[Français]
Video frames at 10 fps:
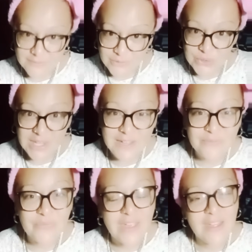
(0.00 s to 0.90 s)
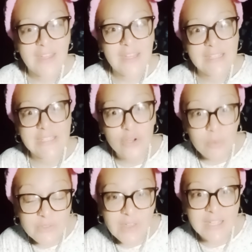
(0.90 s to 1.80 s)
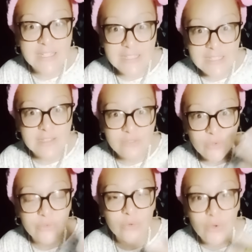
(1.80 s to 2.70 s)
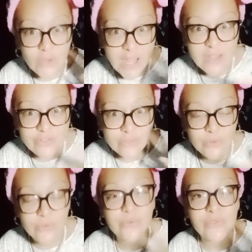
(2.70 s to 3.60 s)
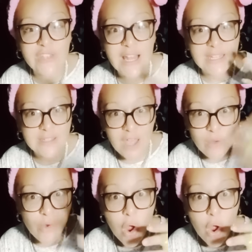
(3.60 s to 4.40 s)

ok qui commence à crier dans son langage, dans son dialecte. Ah,